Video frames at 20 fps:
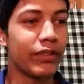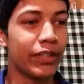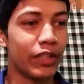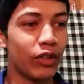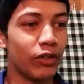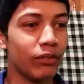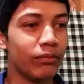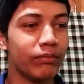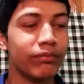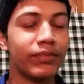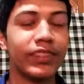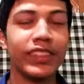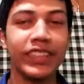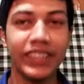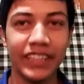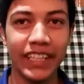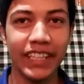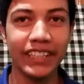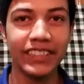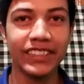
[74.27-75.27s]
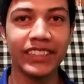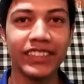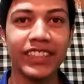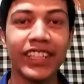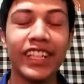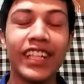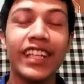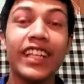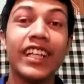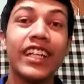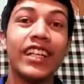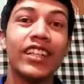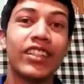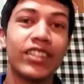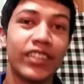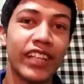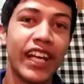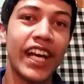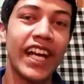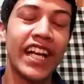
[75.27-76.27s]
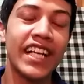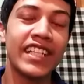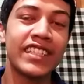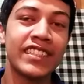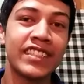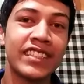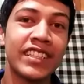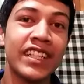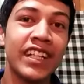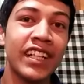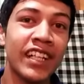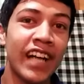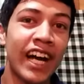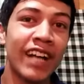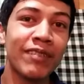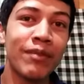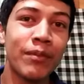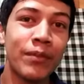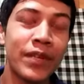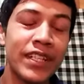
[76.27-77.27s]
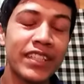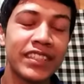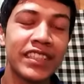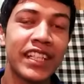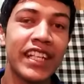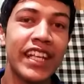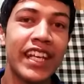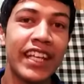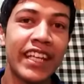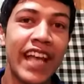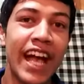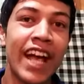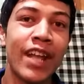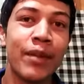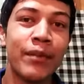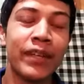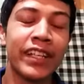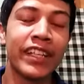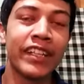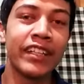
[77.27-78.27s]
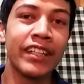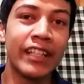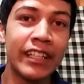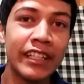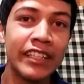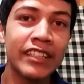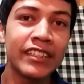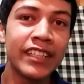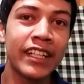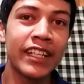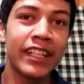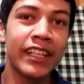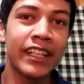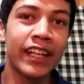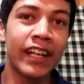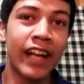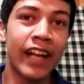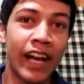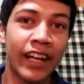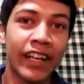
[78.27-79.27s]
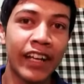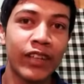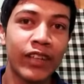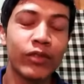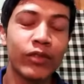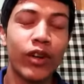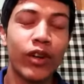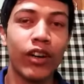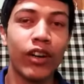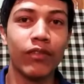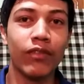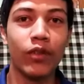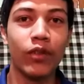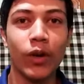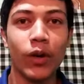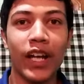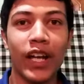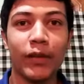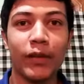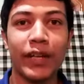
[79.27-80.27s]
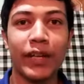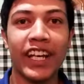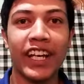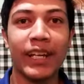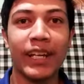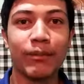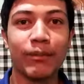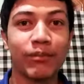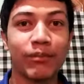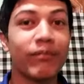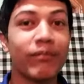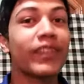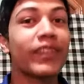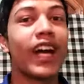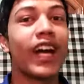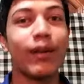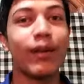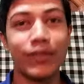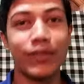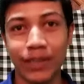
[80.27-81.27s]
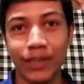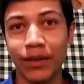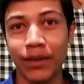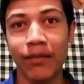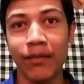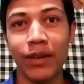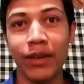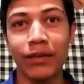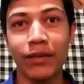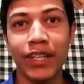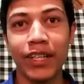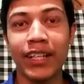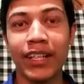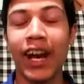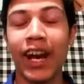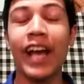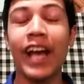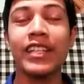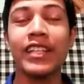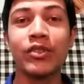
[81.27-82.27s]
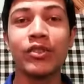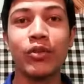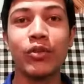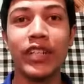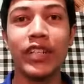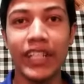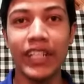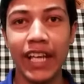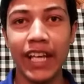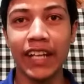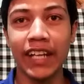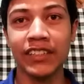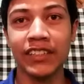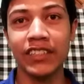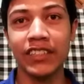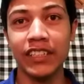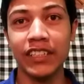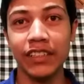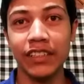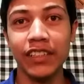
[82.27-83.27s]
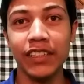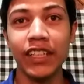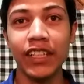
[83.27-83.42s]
वीडियो यस तो गाइस अब मैं फिर से एक एनिमे की रिलीज डेट लेकर आ गया हूँ और वो एनिमे है हम सब का फेवरेट हाई स्कूल डी एक्स टी